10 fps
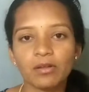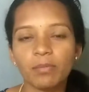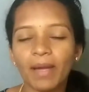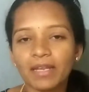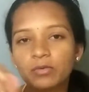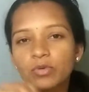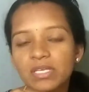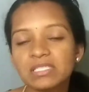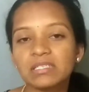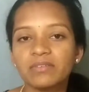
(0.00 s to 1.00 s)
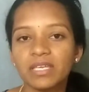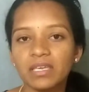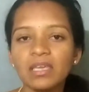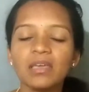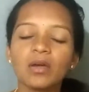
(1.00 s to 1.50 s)
పాటు పైన ఊరికి
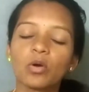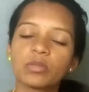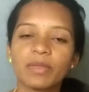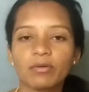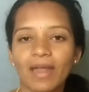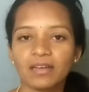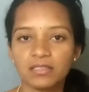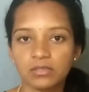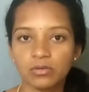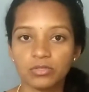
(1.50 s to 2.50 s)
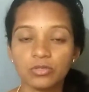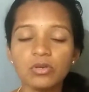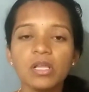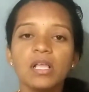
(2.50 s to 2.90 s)
సర్వింగ్కి కొత్తిమీర కూడా యాడ్ చేసుకోవచ్చు